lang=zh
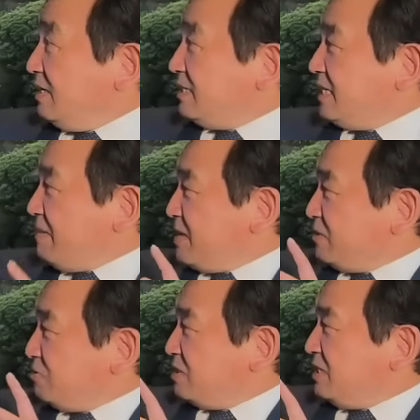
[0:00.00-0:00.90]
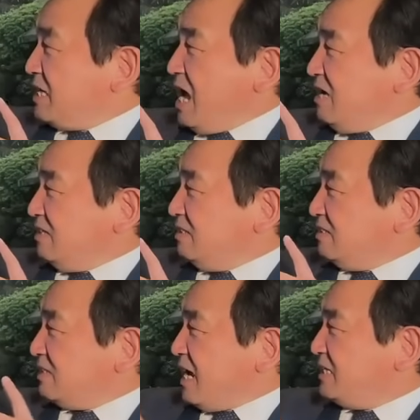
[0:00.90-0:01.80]
前面都是一样。
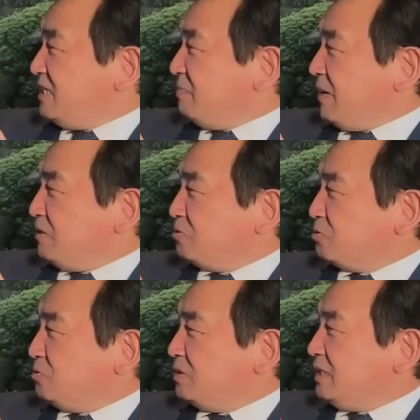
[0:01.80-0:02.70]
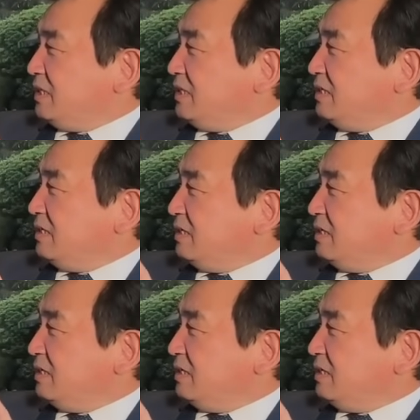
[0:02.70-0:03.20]
蔡奇、陪同出席，